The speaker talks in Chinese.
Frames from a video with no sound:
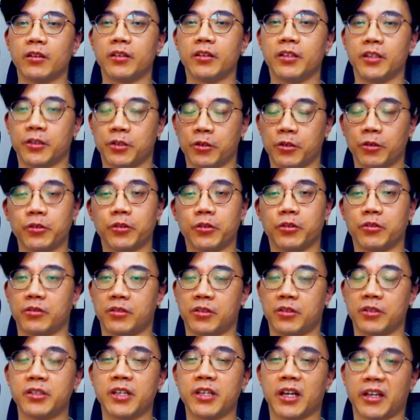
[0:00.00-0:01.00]
有时候有
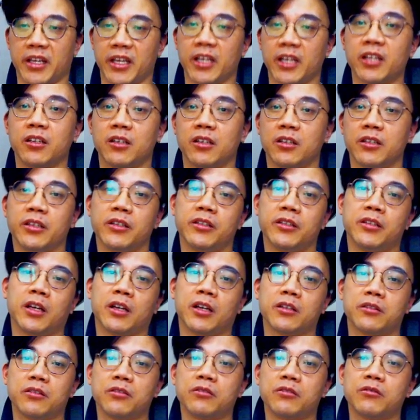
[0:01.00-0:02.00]
只讲 in 而已这
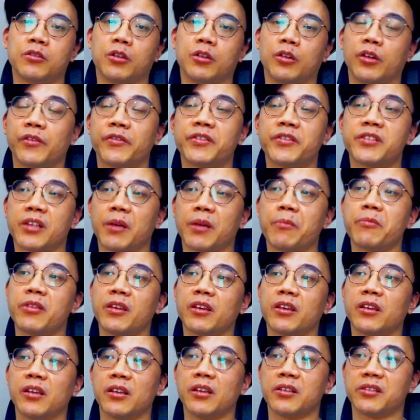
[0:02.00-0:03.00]
样子，so if
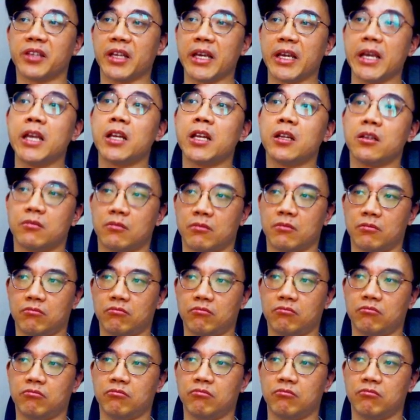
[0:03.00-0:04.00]
something is in,
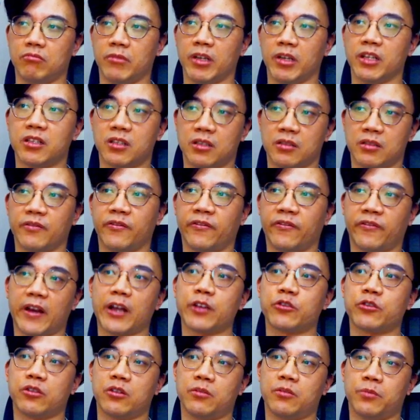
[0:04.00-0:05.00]
it's
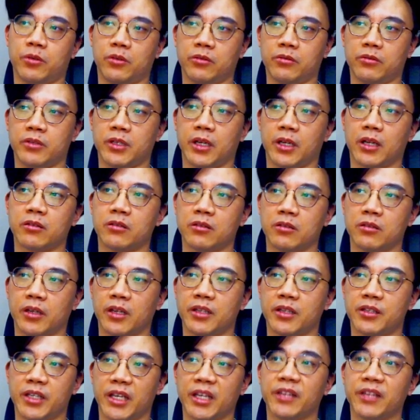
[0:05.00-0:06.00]
fashionable 这样
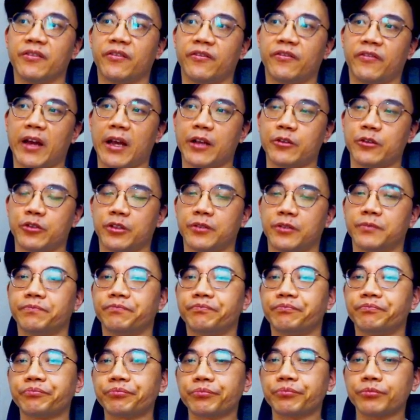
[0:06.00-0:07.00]
子，it's in fashion。
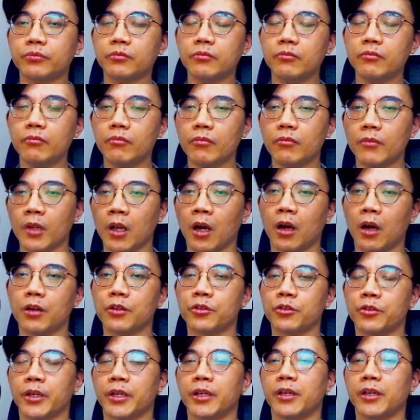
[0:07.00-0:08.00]
好，
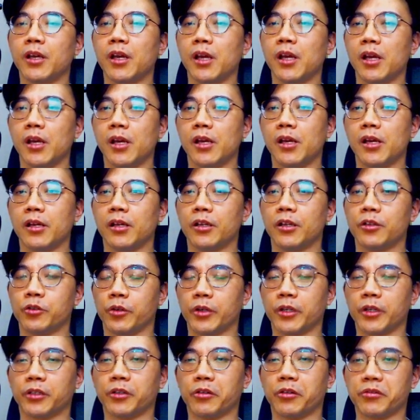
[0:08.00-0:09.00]
所以说
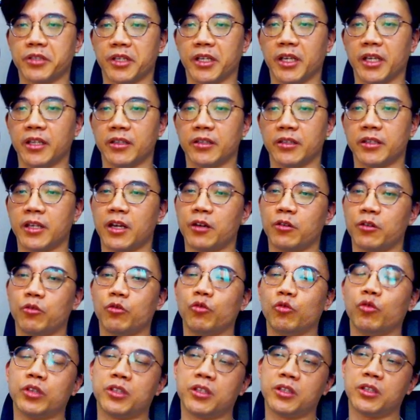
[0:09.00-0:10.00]
一个东西 in，像
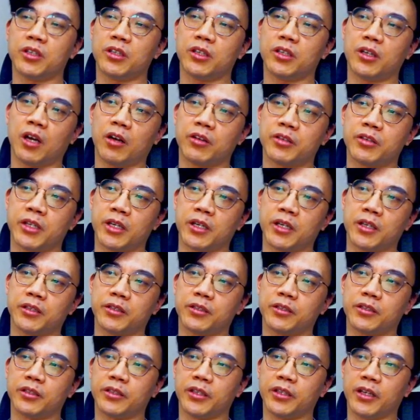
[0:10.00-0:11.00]
我记得好像
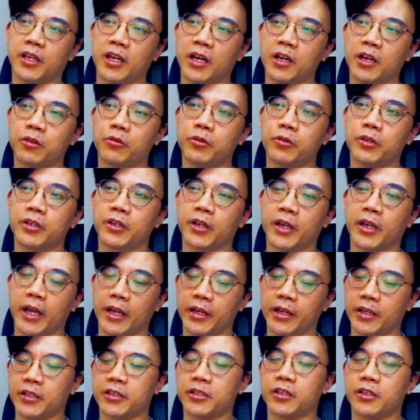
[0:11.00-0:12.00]
也看过一个概
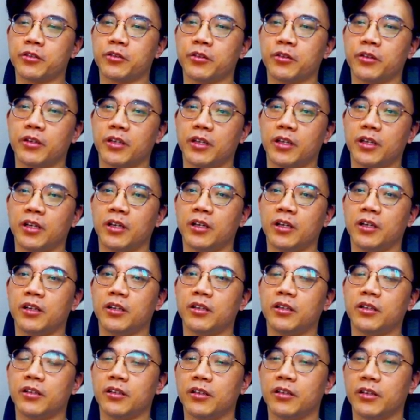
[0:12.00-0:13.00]
念叫做
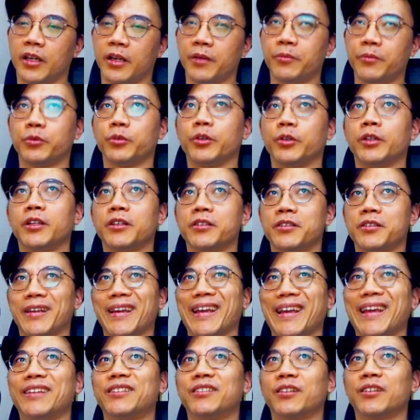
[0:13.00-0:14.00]
呃，哎不对，那个是
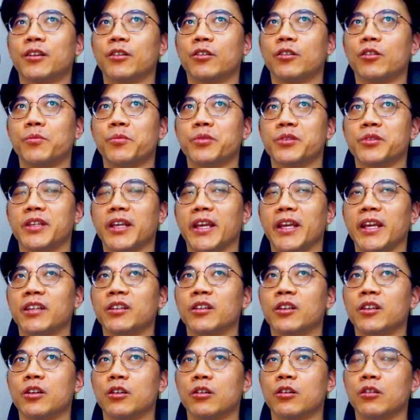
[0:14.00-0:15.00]
it girl 不是
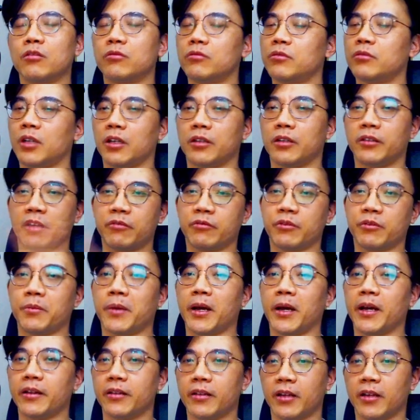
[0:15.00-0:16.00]
in girl 啊，never
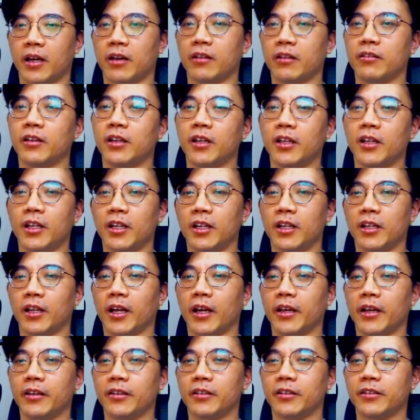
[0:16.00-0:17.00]
mind。好，
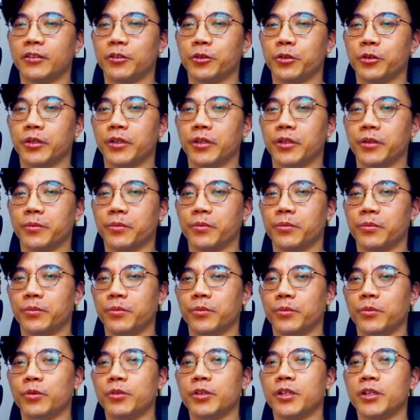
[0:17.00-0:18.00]
来，所以
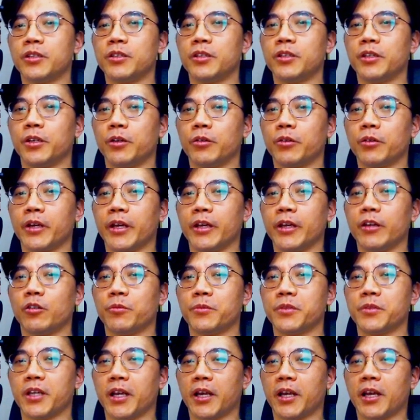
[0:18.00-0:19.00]
目前这里 OK，我
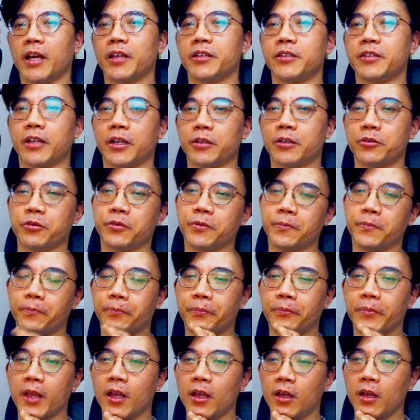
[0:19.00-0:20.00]
们再看下去。
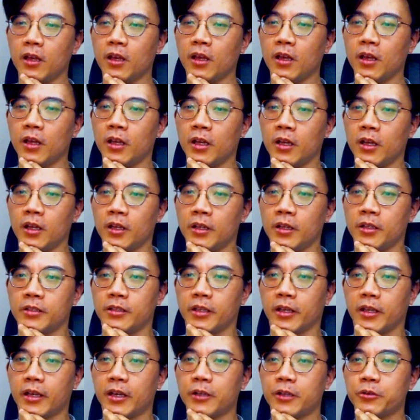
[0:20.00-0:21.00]

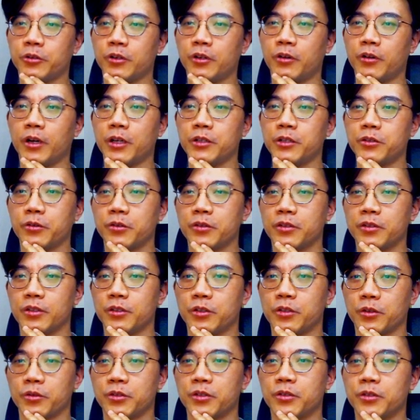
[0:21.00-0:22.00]
再看下去的话，就是
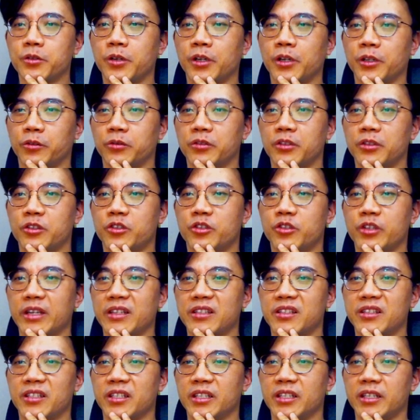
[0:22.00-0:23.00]
总之就很多的
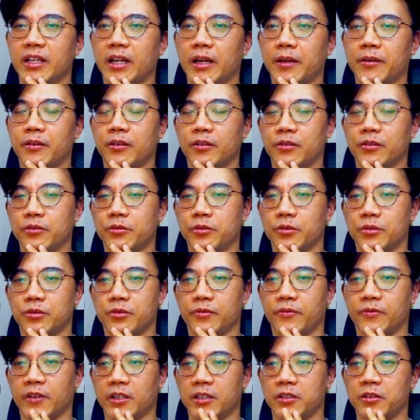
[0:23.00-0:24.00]
Gen Z 啦，哈，就
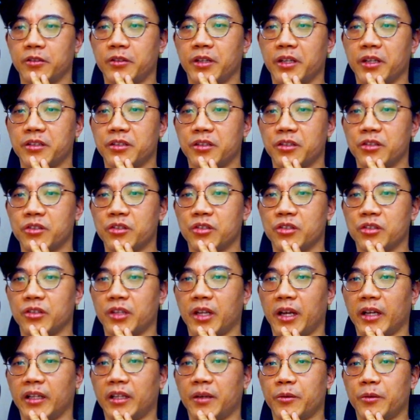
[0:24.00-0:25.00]
是反正年轻时
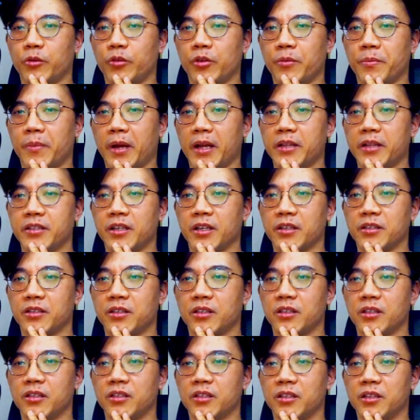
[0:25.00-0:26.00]
代们会买这样
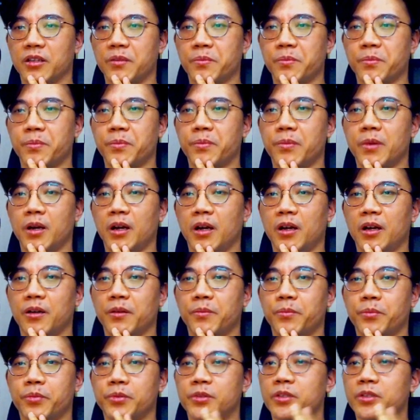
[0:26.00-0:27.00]
子的这个。呃，
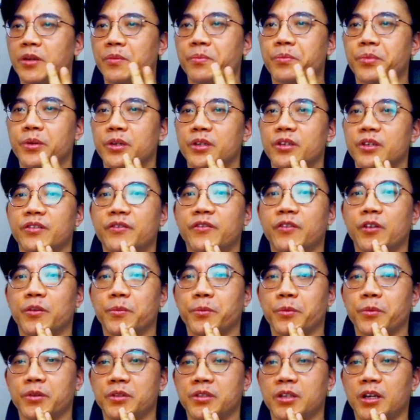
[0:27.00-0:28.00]
不是讲 burner phone，
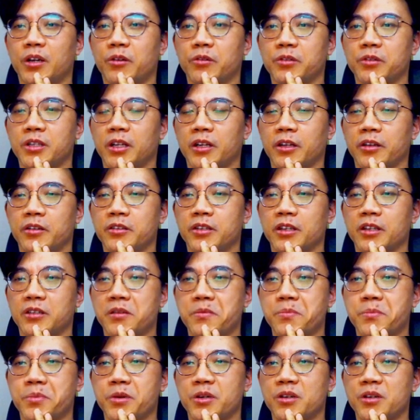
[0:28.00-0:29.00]
在我差点讲成
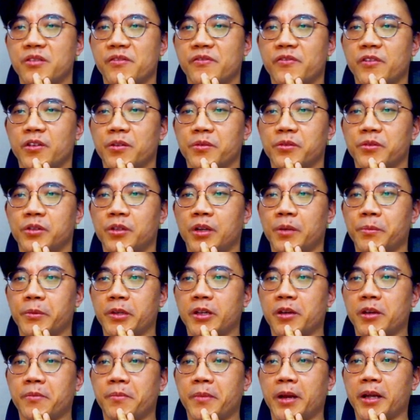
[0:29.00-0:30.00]
burner phone，他们
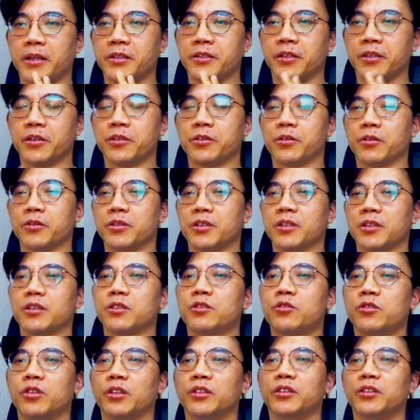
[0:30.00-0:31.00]
要买这一种这个
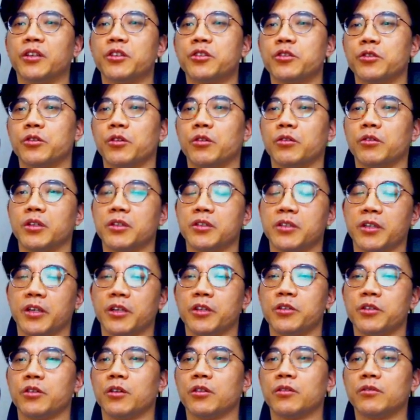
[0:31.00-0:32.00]
traditional 的这一
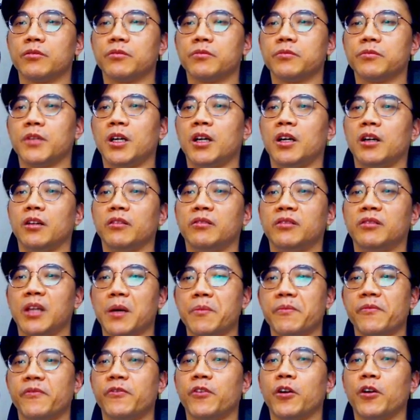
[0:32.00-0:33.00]
种呃
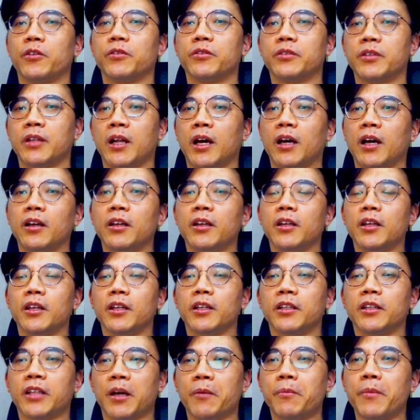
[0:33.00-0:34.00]
dumb phone。那
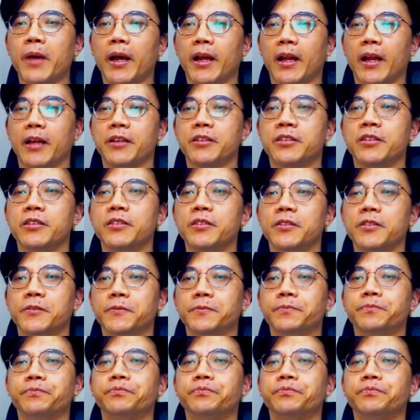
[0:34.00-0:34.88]
他买来是